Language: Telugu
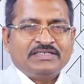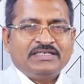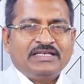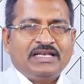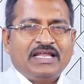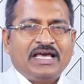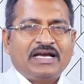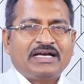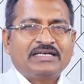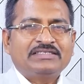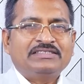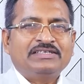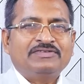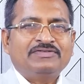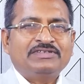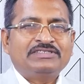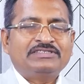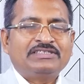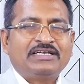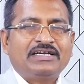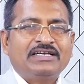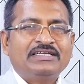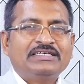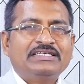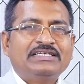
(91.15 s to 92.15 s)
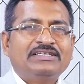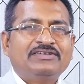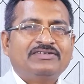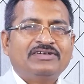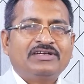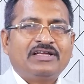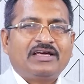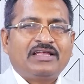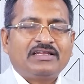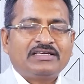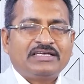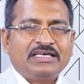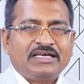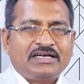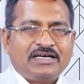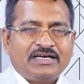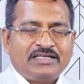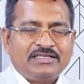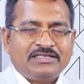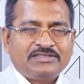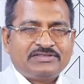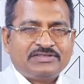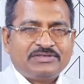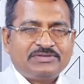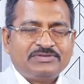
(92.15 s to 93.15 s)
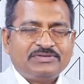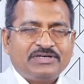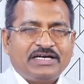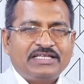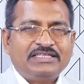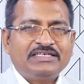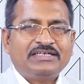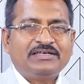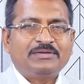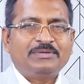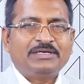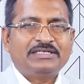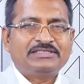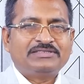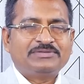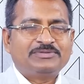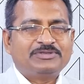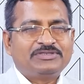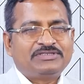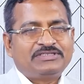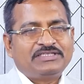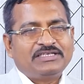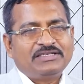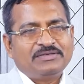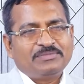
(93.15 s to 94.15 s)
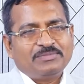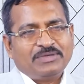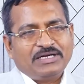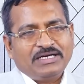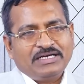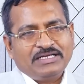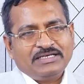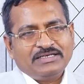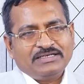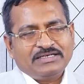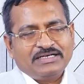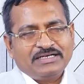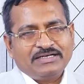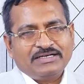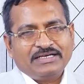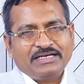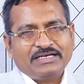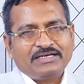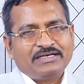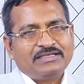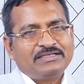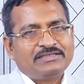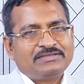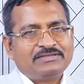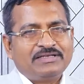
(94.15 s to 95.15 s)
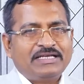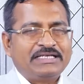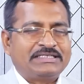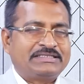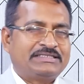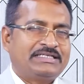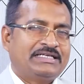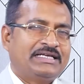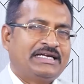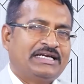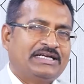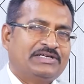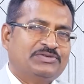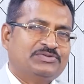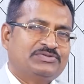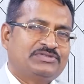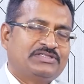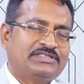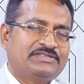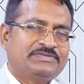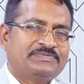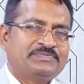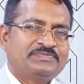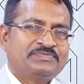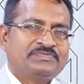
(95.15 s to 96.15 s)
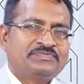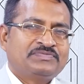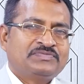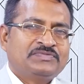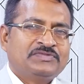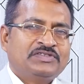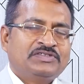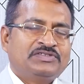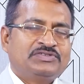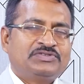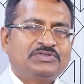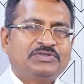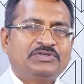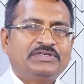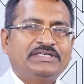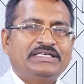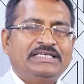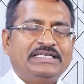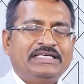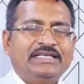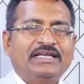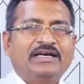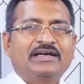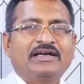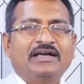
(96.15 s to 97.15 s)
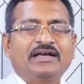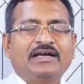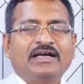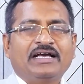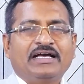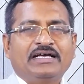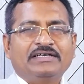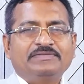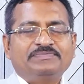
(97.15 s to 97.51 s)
ఇలాగ సంవత్సరానికి ఇరవై నాలుగు ఏకాదశులు అధిక మాసం వస్తే మళ్ళీ రెండు ఏకాదశులు ఎక్స్ట్రా యాడ్ అవుతాయి సో ఈ రకంగా